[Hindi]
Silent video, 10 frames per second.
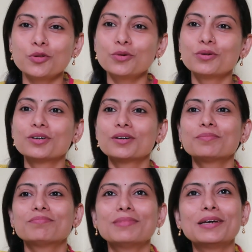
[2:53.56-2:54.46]
तो
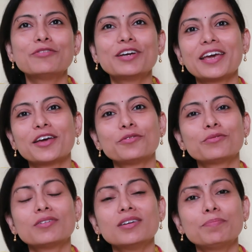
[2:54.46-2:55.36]
मैं वही कह रही
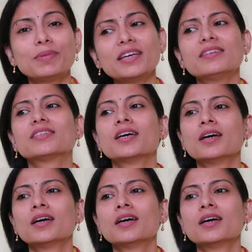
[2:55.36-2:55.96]
हूँ कि प्लीज़